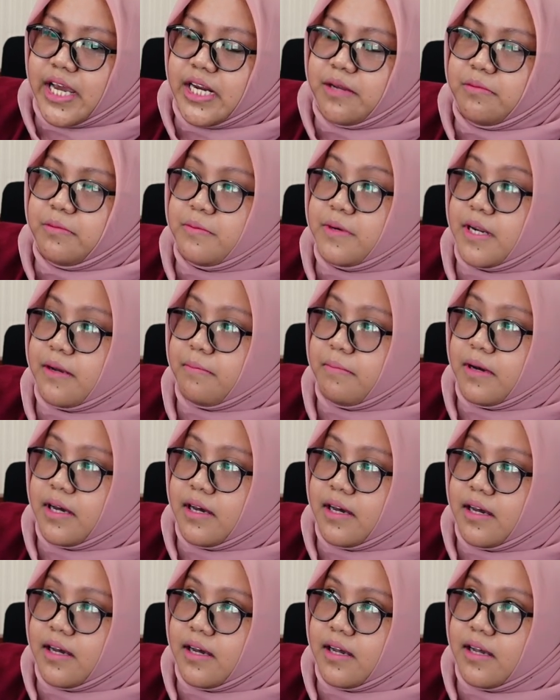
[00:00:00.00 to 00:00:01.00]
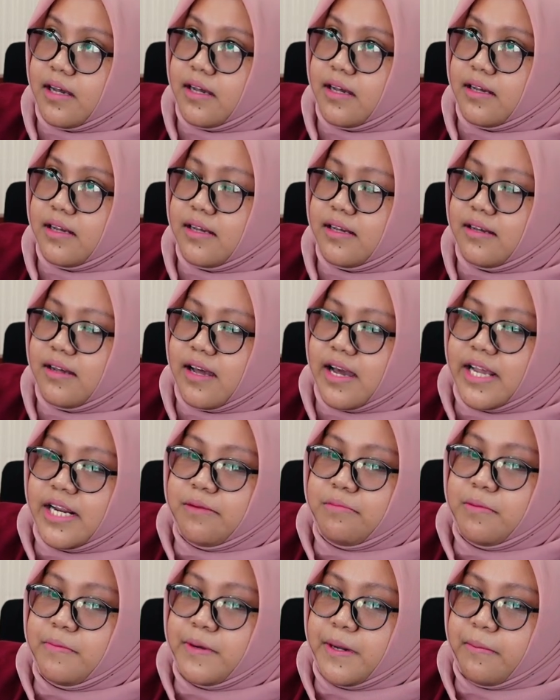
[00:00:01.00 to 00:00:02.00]
ada beberapa
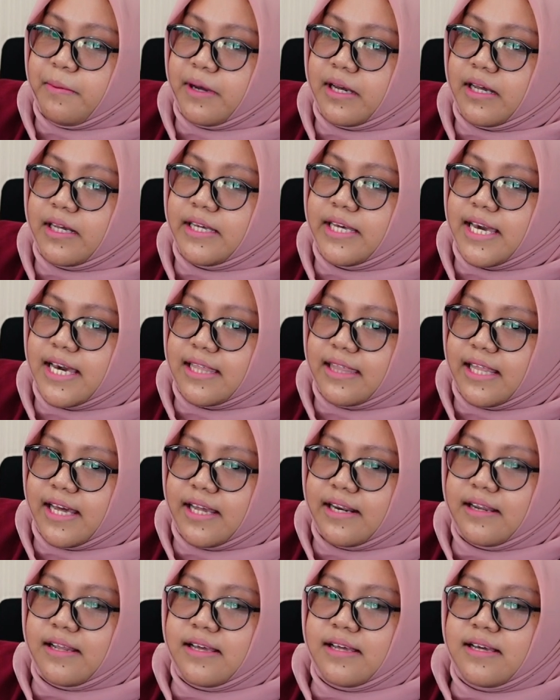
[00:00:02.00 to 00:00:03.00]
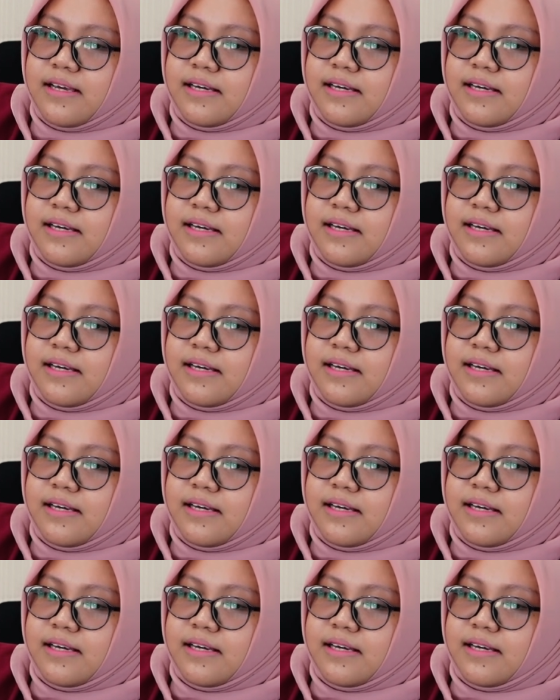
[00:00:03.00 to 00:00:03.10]
ada beberapa kegiatan.